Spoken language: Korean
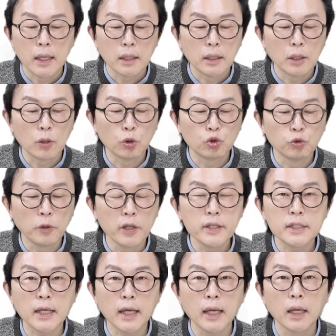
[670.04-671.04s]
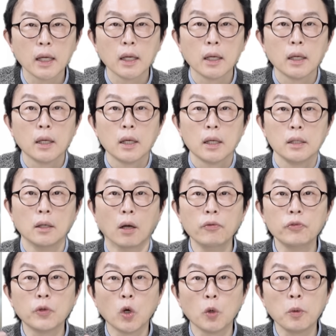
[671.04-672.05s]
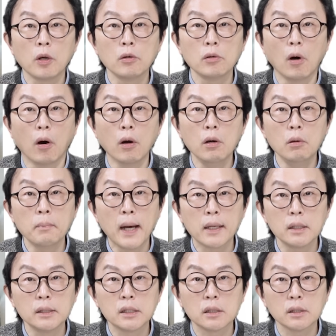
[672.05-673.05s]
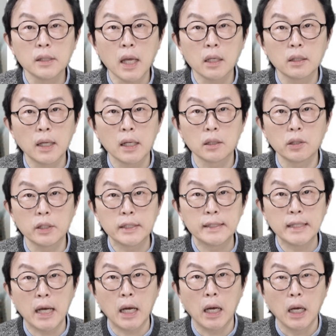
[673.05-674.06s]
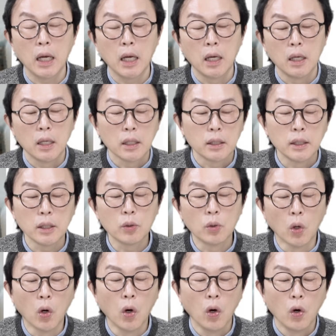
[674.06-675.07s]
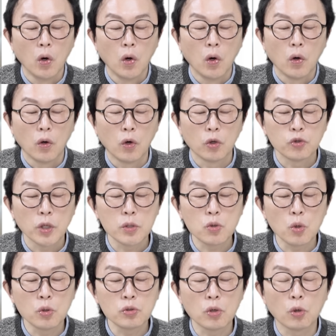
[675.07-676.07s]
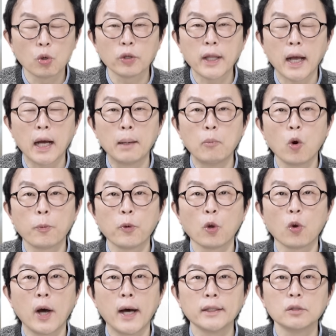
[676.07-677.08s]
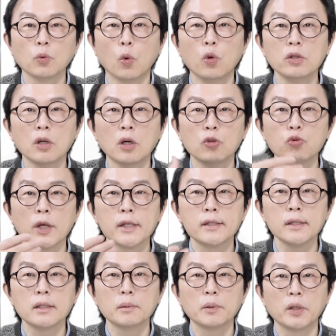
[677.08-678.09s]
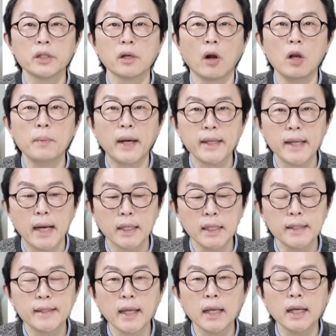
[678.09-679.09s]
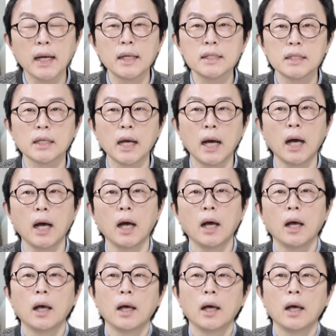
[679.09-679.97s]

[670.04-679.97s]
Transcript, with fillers: 그리고 두 번째, 연도별로 얼마를 증액을 할 것이냐. 그리고 어, 최종적으로 내가 목표로 하는 오 년 후의 시드머니는 얼마냐. 이 세 가지가